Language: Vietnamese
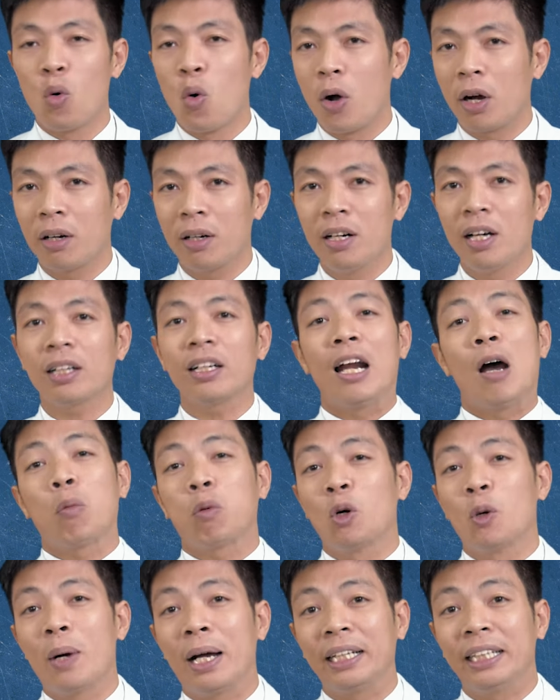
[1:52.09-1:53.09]
uống nước lọc
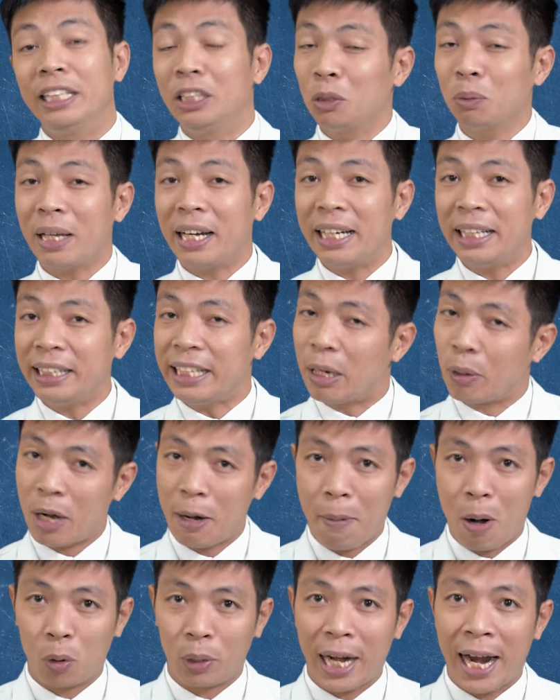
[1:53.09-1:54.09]
đúng không ạ thì chúng ta đi tiểu
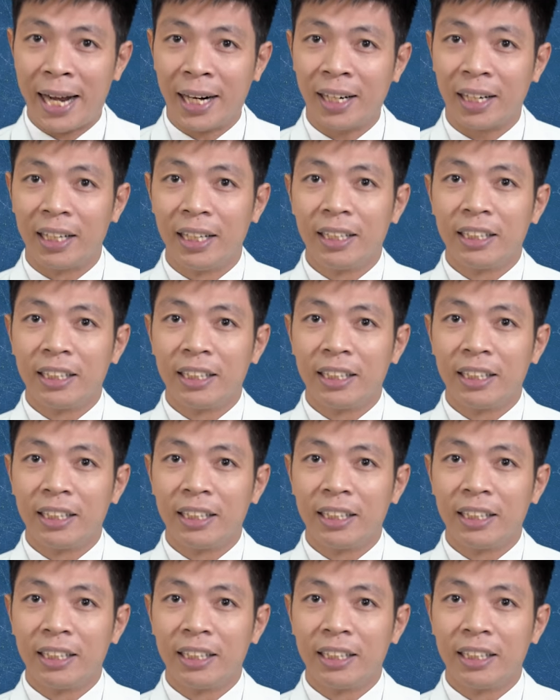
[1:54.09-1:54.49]
ra màu trắng